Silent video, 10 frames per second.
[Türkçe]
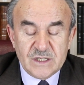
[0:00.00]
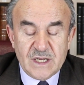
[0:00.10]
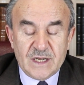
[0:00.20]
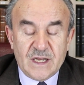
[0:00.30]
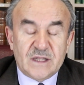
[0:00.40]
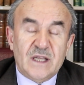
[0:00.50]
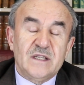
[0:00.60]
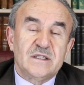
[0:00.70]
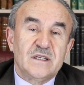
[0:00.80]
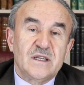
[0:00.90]

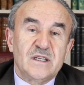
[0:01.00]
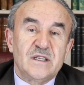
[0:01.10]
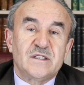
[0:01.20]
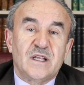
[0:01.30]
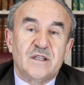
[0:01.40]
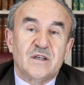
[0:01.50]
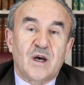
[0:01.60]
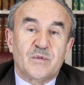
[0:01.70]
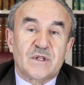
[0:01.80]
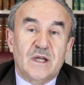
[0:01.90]
cennete istediği
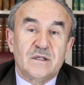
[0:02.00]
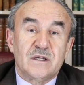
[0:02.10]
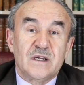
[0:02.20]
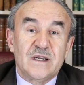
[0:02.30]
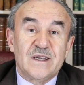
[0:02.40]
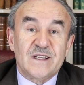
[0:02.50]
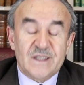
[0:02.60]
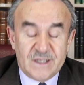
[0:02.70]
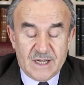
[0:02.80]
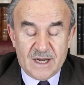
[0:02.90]
kapıdan
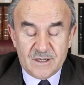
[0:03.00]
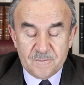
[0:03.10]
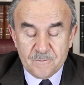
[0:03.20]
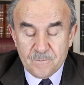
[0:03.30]
girer.